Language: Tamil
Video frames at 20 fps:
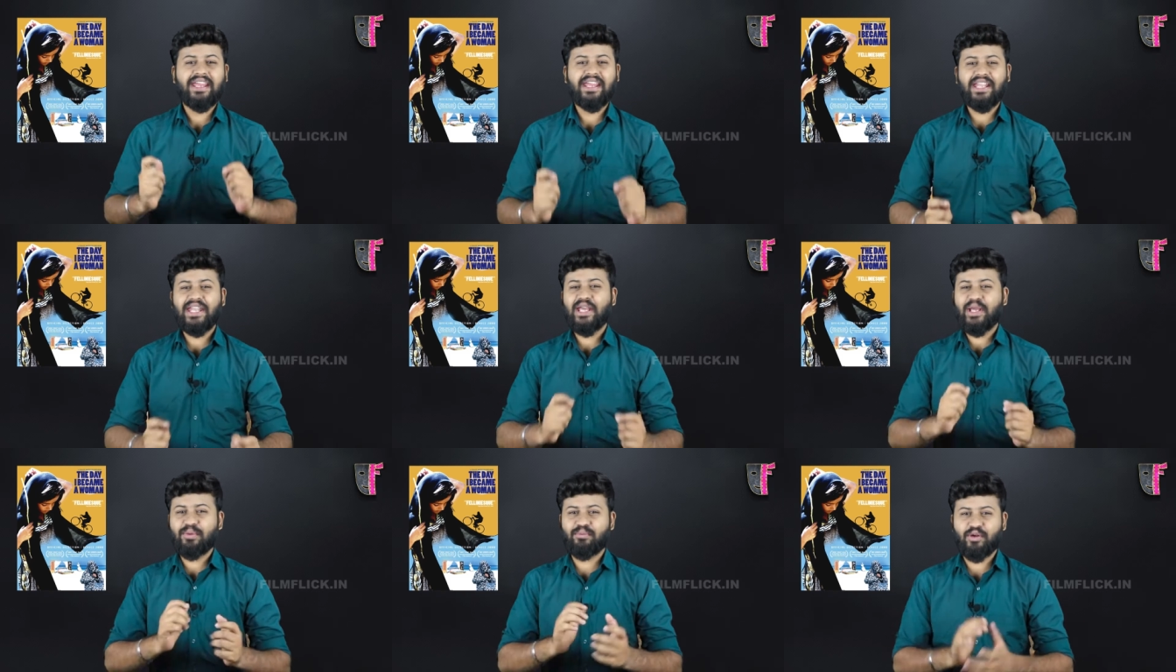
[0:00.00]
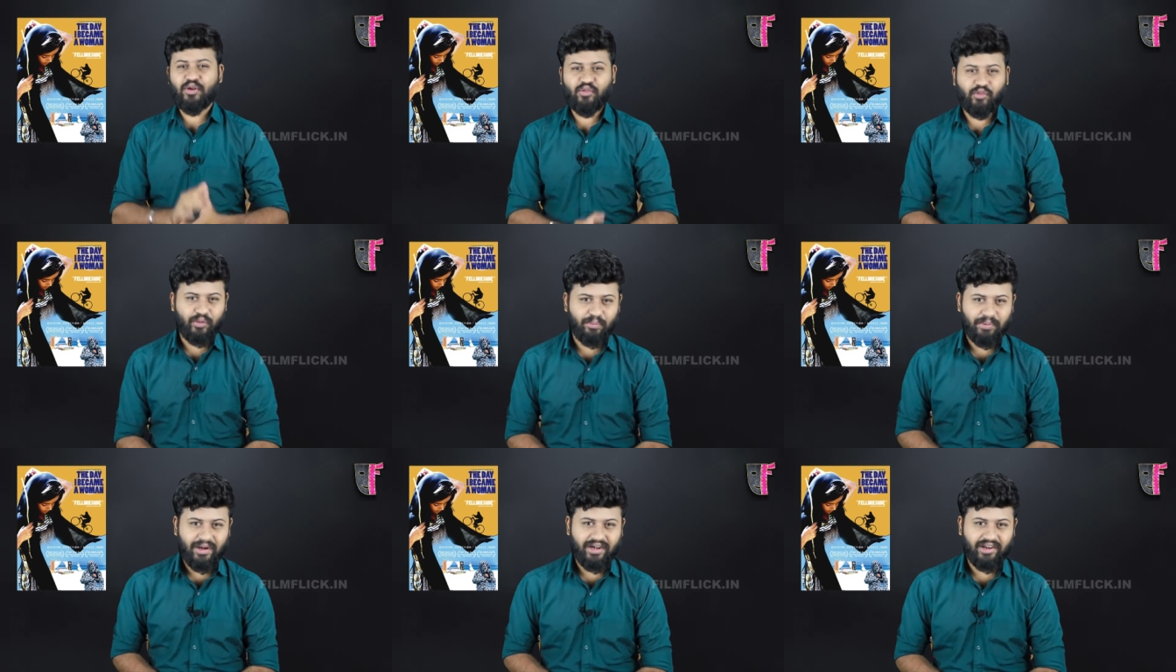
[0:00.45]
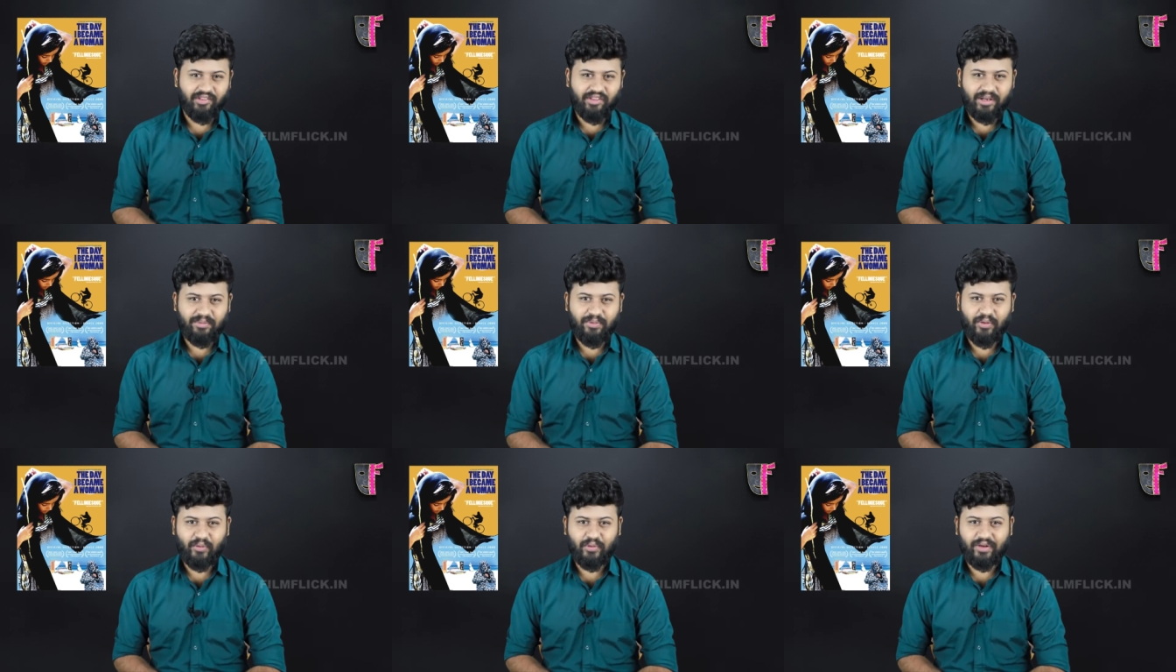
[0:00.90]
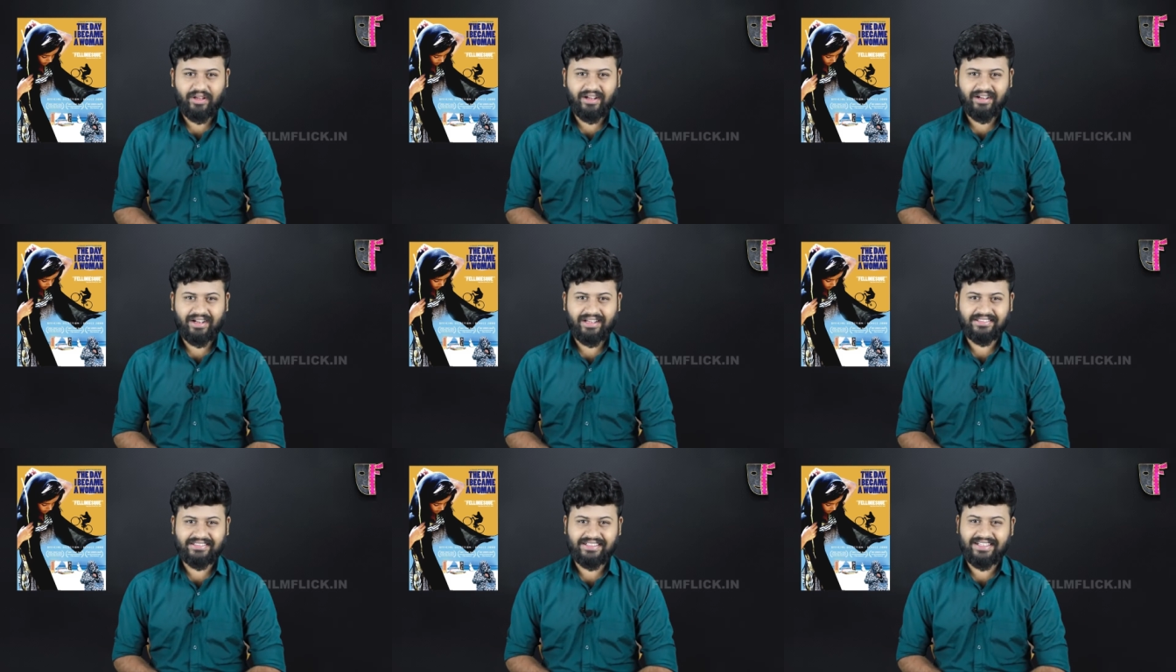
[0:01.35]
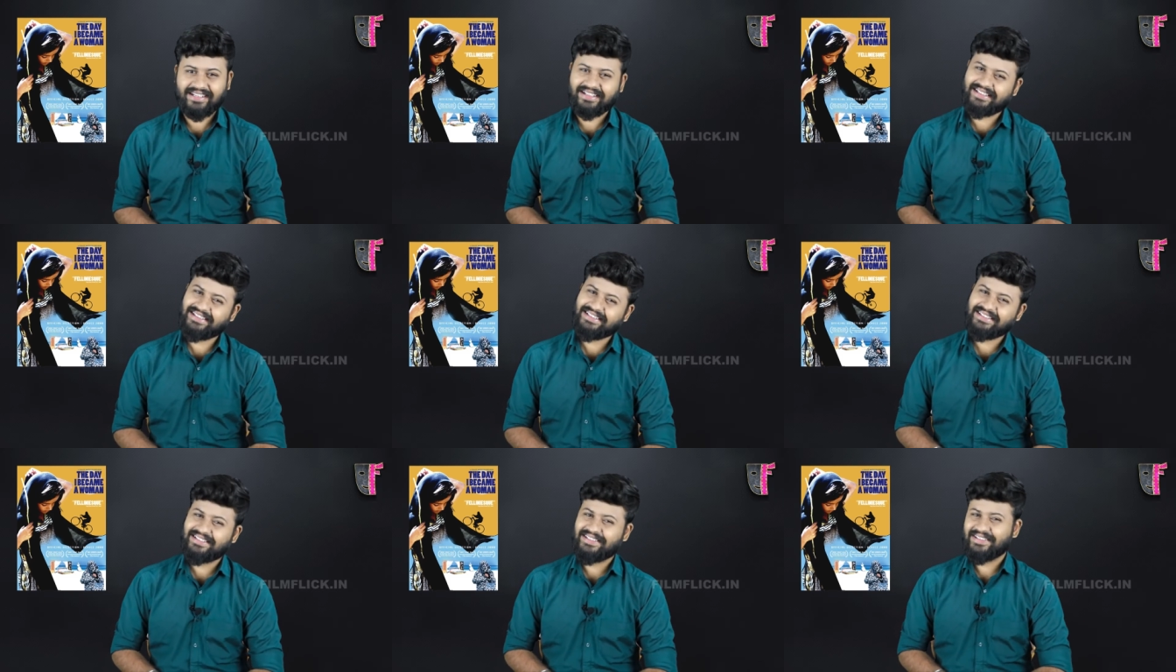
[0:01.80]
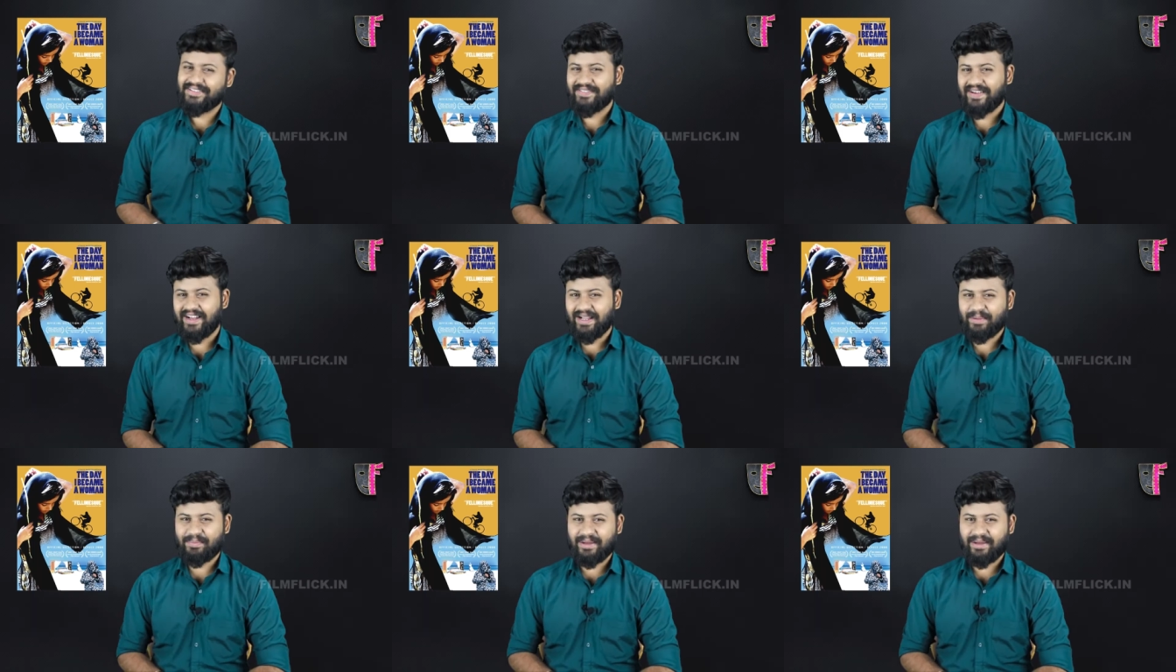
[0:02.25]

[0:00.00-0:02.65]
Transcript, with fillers: இன்றைக்கும் ஒரு சூப்பரான சினிமா உங்களுக்காக காத்துட்ருக்கு வாங்க